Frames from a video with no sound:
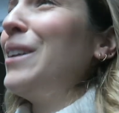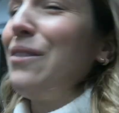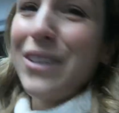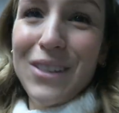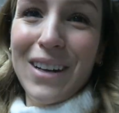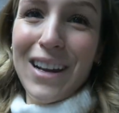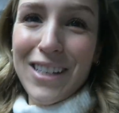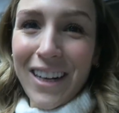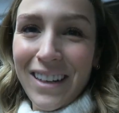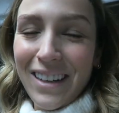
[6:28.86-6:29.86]
qu'on a fait sur la
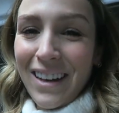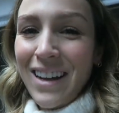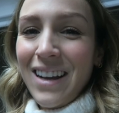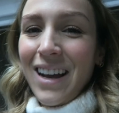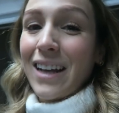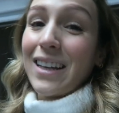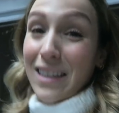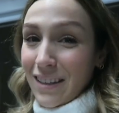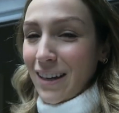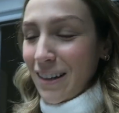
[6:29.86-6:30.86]
chaîne euh, à
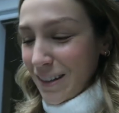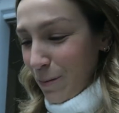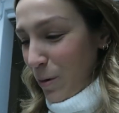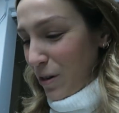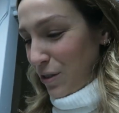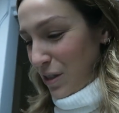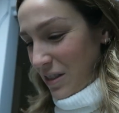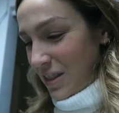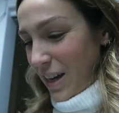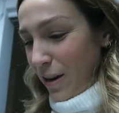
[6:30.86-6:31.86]
Cassandra, là, qui est pas encore
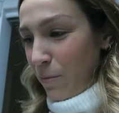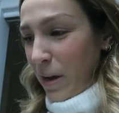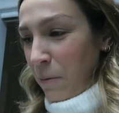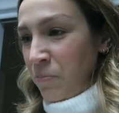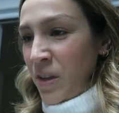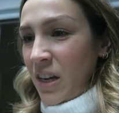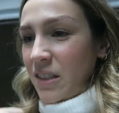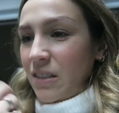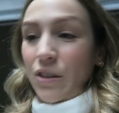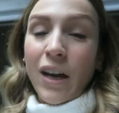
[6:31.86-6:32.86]
sortie d'ailleurs, mais
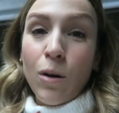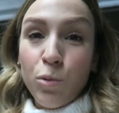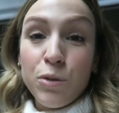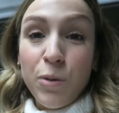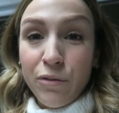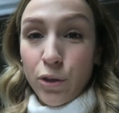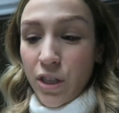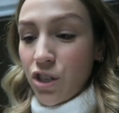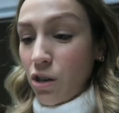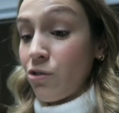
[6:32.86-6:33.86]
si ça, ils remboursent pas, ils font un
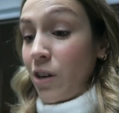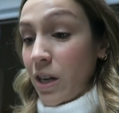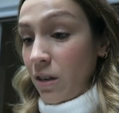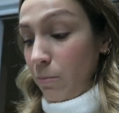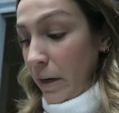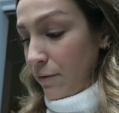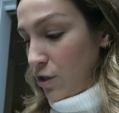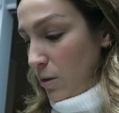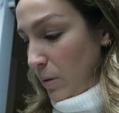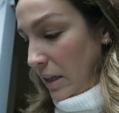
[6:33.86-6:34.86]
échange. Fait que bref,
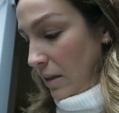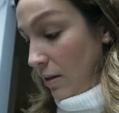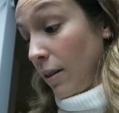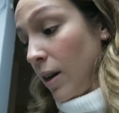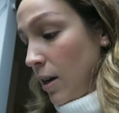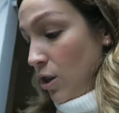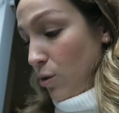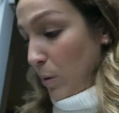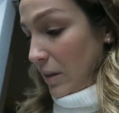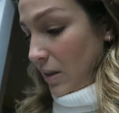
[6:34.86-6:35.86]
j'ai pris, euh,
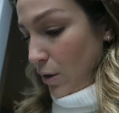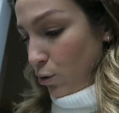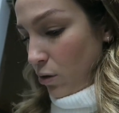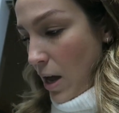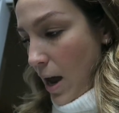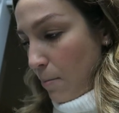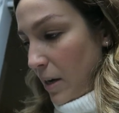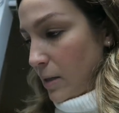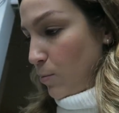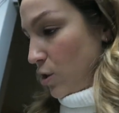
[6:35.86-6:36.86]
j'ai pris des décos de Noël à la
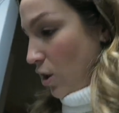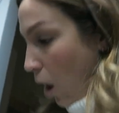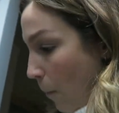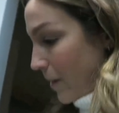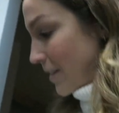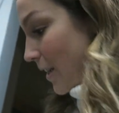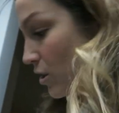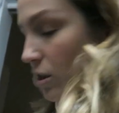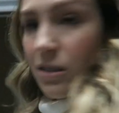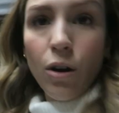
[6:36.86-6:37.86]
place. Puis là, j'ai commencé à
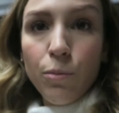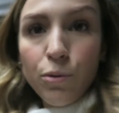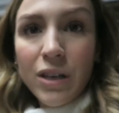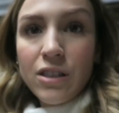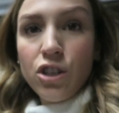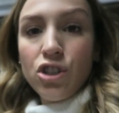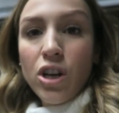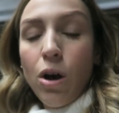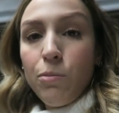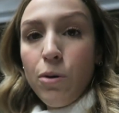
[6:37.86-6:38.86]
sortir un peu qu'est-ce que
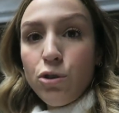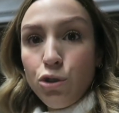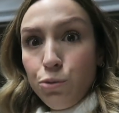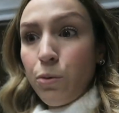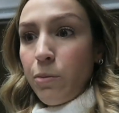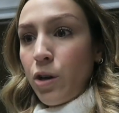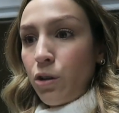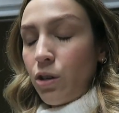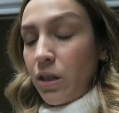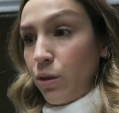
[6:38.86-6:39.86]
j'ai en bas, juste pour me
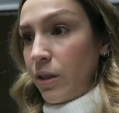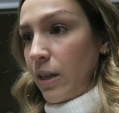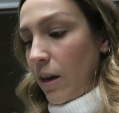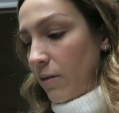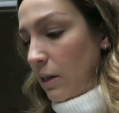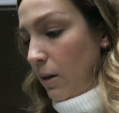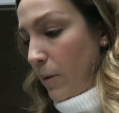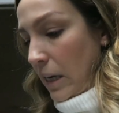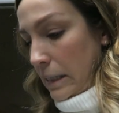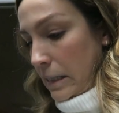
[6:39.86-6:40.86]
donner une idée avant d'aller
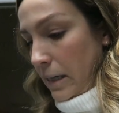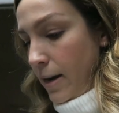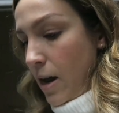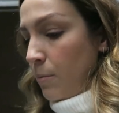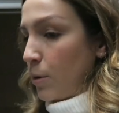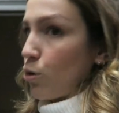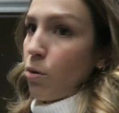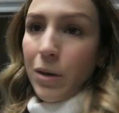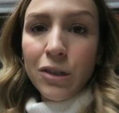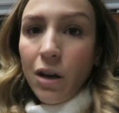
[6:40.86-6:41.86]
magasiner. Puis on
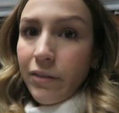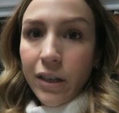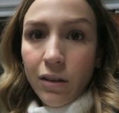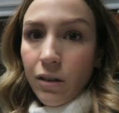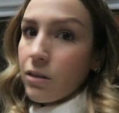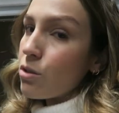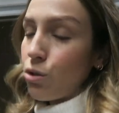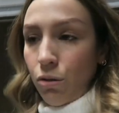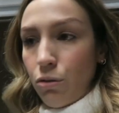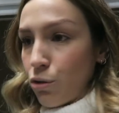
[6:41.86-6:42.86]
complétera avec euh,
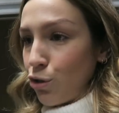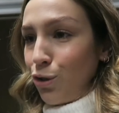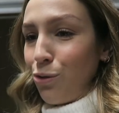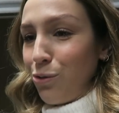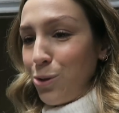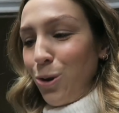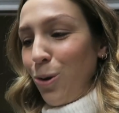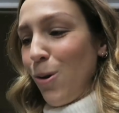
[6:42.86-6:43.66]
ça, là, ce que je trouve au delà.